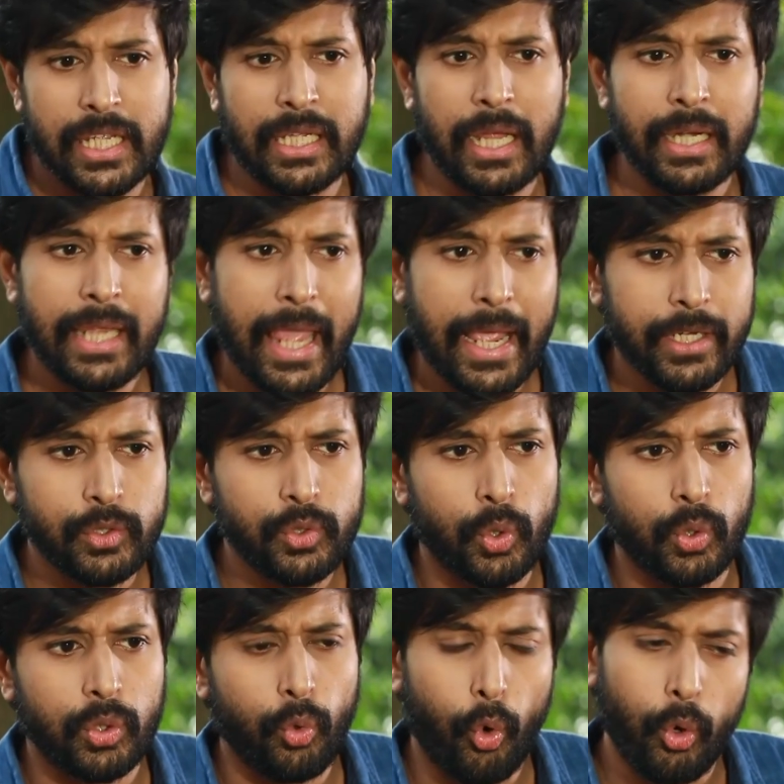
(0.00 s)
সেখানে
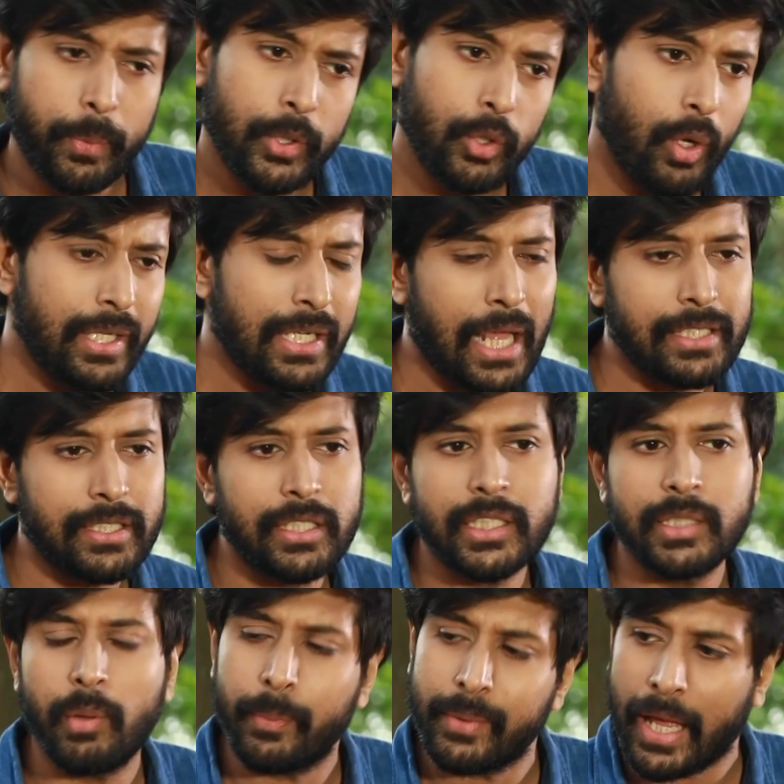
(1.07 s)
একজন অভিনয় না জেনে
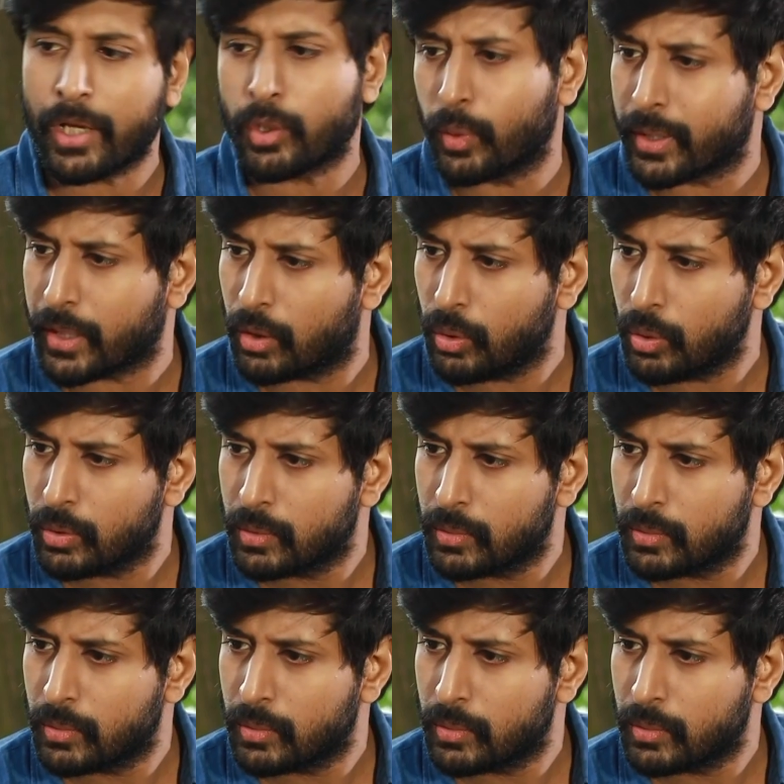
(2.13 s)
কিভাবে নায়ক হয়ে গেল